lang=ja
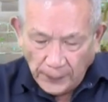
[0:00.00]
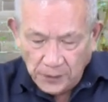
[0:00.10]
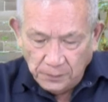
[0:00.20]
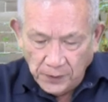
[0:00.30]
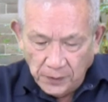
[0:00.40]

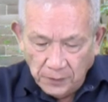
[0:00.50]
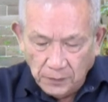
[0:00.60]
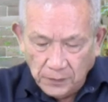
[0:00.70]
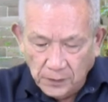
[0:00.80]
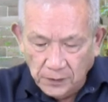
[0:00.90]
1ページ
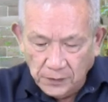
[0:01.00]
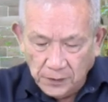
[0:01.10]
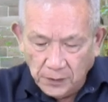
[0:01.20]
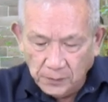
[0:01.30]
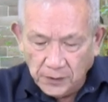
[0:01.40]
の
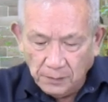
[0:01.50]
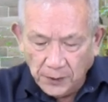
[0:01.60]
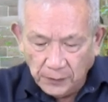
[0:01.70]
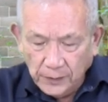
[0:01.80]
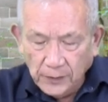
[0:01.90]

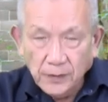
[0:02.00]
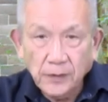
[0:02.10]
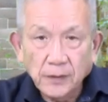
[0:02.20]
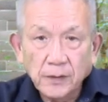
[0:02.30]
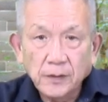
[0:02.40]

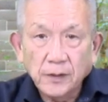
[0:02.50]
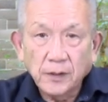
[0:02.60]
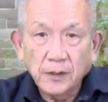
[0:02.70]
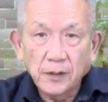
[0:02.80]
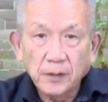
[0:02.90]

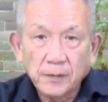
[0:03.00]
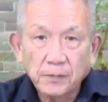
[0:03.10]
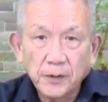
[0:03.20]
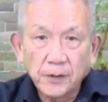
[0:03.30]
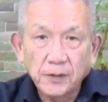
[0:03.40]
エグゼクティブサマリー2番
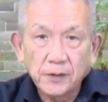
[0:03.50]
目に